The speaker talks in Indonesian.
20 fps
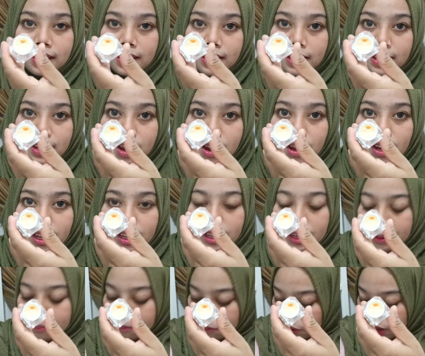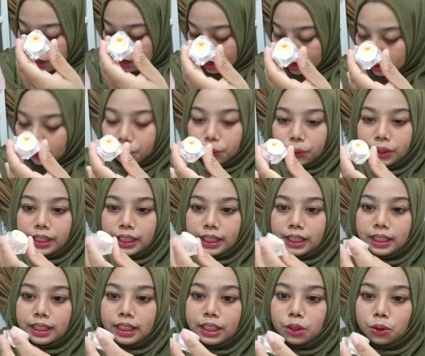dia krim warna
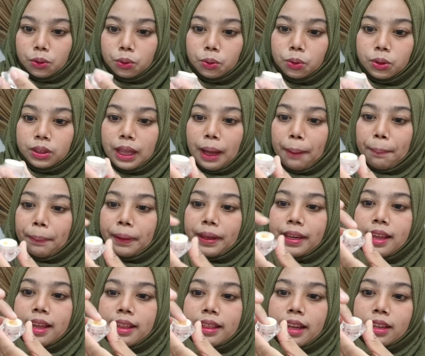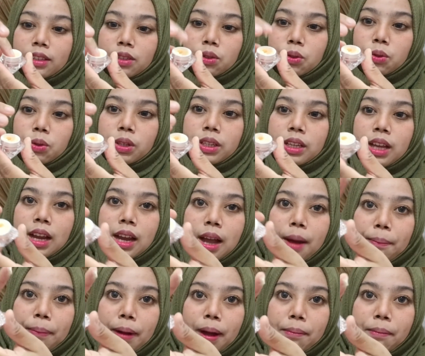kuning gitu tapi dia teksturnya
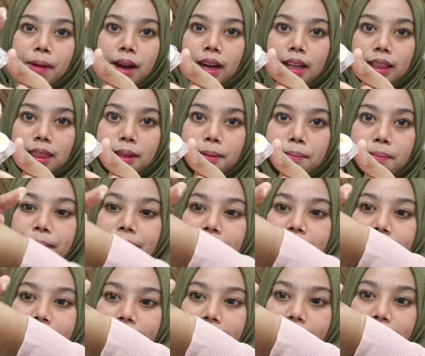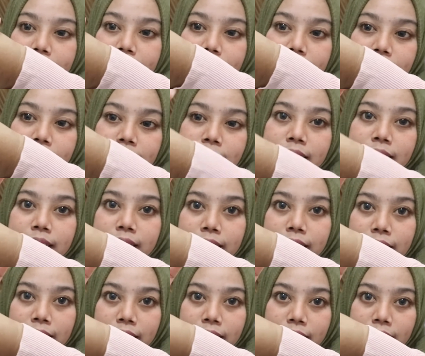gampang banget di blendnya
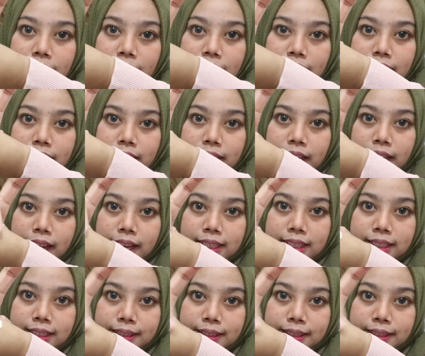kayak gini guys